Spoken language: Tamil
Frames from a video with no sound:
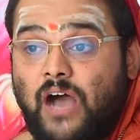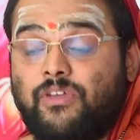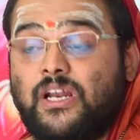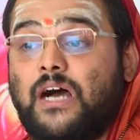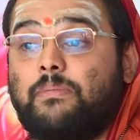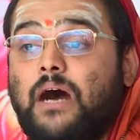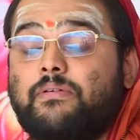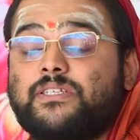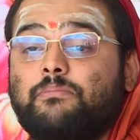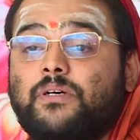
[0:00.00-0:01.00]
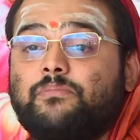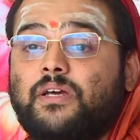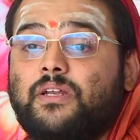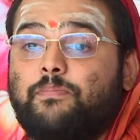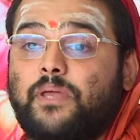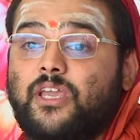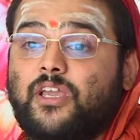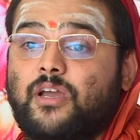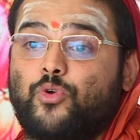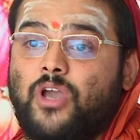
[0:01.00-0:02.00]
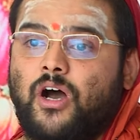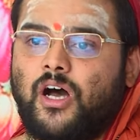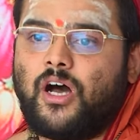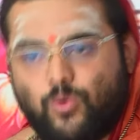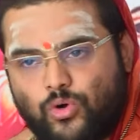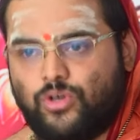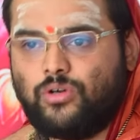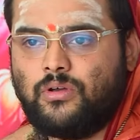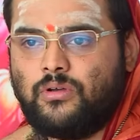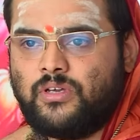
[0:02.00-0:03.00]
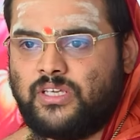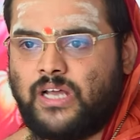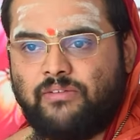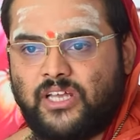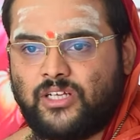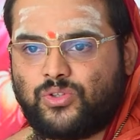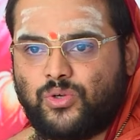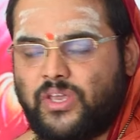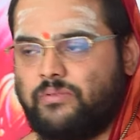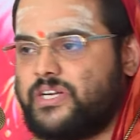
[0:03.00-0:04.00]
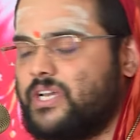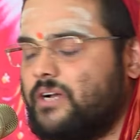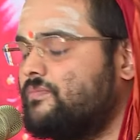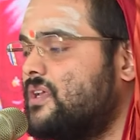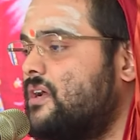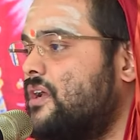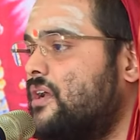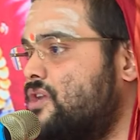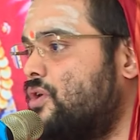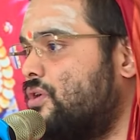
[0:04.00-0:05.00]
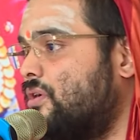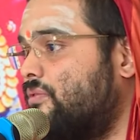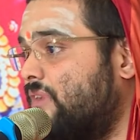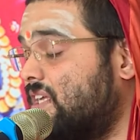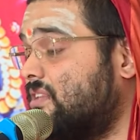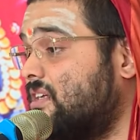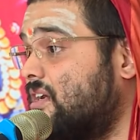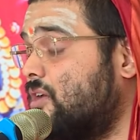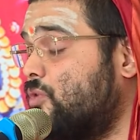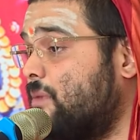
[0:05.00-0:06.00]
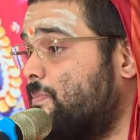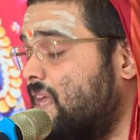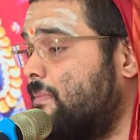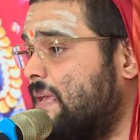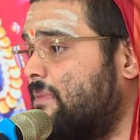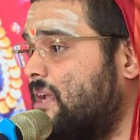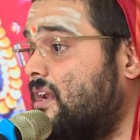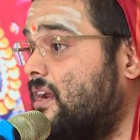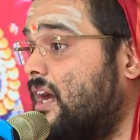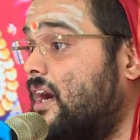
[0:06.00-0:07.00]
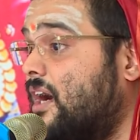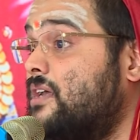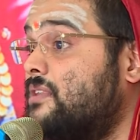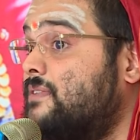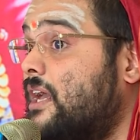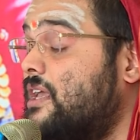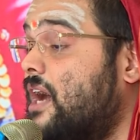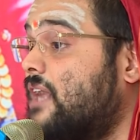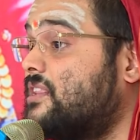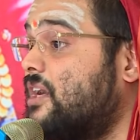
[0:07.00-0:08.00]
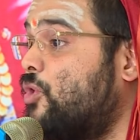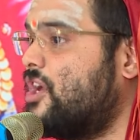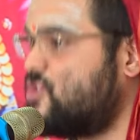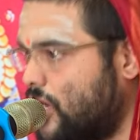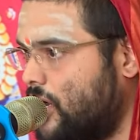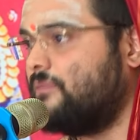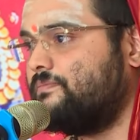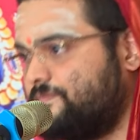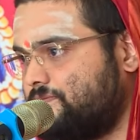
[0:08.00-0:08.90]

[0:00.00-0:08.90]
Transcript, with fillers: அவினாபாவ சம்பந்தம்னு பிரிக்க முடியாத ஒன்று இதான் வேதத்தினுடைய விஷயம் இன்னொன்று வேதத்துக்கு இருக்கக்கூடிய பெரிய மகிமை என்னன்னா தெரியாத ஒன்றை சொல்லணும்